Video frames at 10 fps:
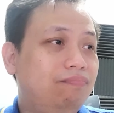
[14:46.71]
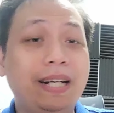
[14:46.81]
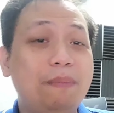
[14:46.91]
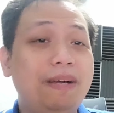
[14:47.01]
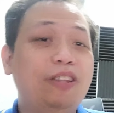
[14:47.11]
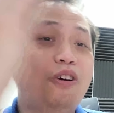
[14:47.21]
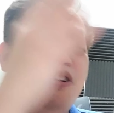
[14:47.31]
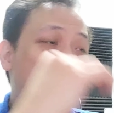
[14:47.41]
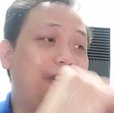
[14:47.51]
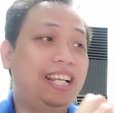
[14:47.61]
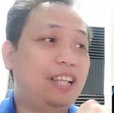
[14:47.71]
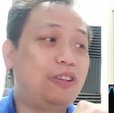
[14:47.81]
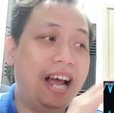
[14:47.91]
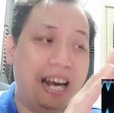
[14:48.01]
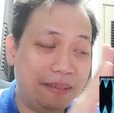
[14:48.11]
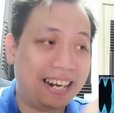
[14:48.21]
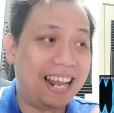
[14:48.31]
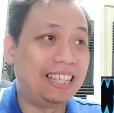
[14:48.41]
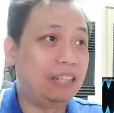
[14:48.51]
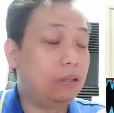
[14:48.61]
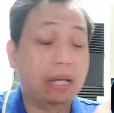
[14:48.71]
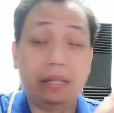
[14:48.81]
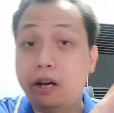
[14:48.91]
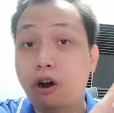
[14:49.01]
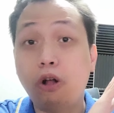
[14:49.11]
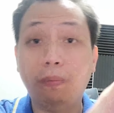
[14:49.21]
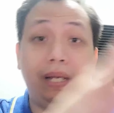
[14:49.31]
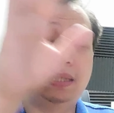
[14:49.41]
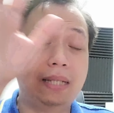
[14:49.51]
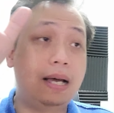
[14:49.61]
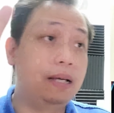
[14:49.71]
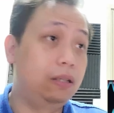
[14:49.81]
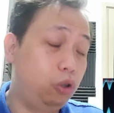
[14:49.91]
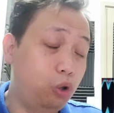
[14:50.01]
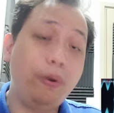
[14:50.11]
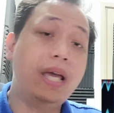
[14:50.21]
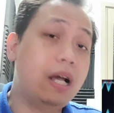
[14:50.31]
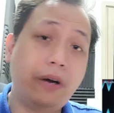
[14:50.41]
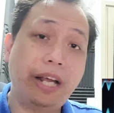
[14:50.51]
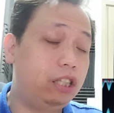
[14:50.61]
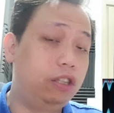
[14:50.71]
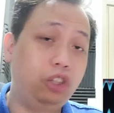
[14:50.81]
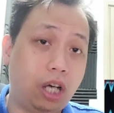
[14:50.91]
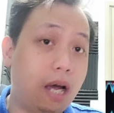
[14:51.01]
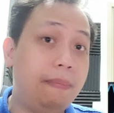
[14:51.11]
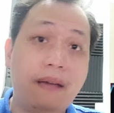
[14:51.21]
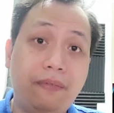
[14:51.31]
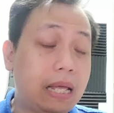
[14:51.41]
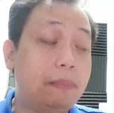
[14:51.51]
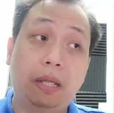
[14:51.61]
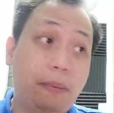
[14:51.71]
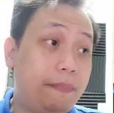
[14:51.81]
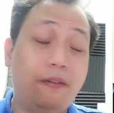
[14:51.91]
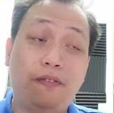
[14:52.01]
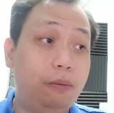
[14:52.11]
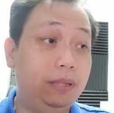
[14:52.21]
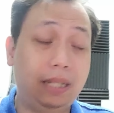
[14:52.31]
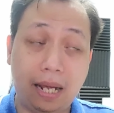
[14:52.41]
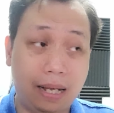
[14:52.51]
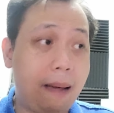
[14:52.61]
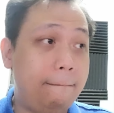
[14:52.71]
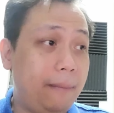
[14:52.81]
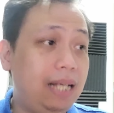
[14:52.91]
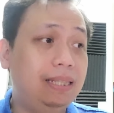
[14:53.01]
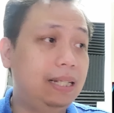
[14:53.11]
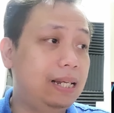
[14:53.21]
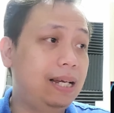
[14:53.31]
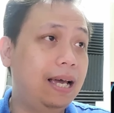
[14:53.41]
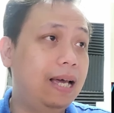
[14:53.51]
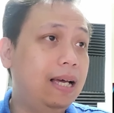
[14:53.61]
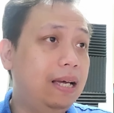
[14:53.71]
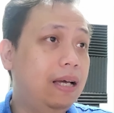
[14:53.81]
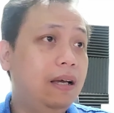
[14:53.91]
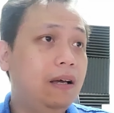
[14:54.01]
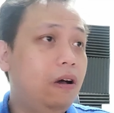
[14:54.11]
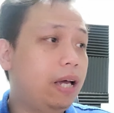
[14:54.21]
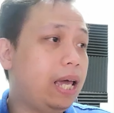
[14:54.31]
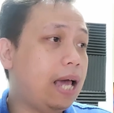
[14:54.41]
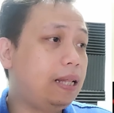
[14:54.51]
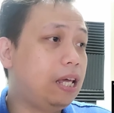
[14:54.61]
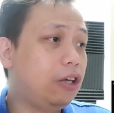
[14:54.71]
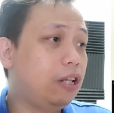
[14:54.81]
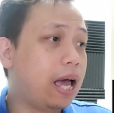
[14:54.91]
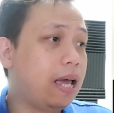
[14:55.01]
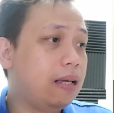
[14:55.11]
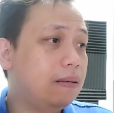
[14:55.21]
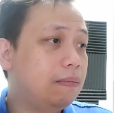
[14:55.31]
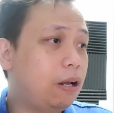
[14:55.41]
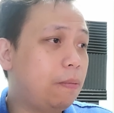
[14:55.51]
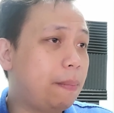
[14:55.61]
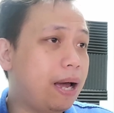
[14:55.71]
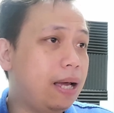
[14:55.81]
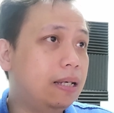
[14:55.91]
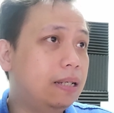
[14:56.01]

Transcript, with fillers: part naman na to, okay na to, alam na natin to na they're always uh, doing a great job every time nagpa-perform sila. Amazing talaga. Okay, I think yun na. Meron pa ba?